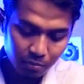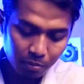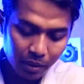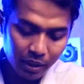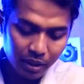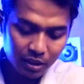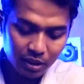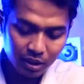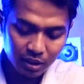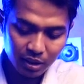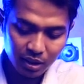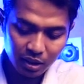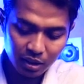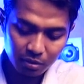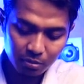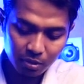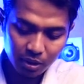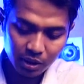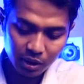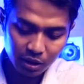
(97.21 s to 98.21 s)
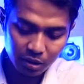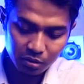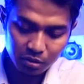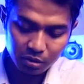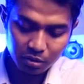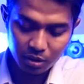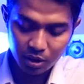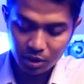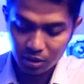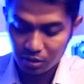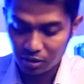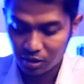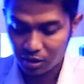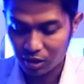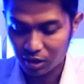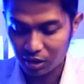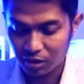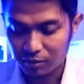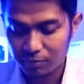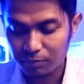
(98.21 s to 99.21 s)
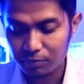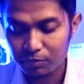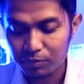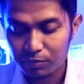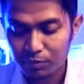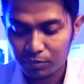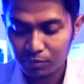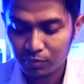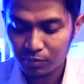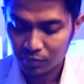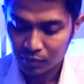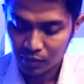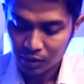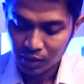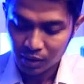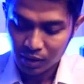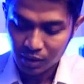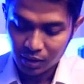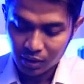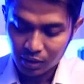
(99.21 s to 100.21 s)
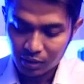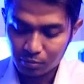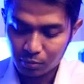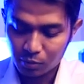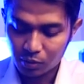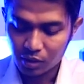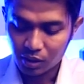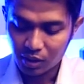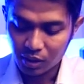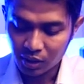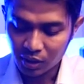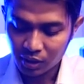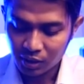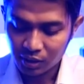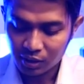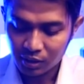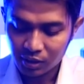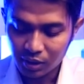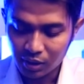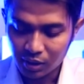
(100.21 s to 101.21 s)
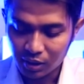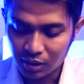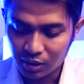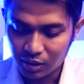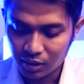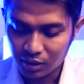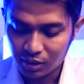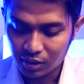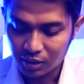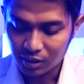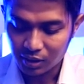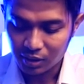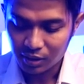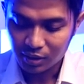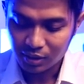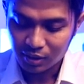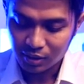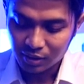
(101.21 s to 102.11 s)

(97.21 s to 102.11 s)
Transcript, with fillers: padat daripada 700D kemudian eh,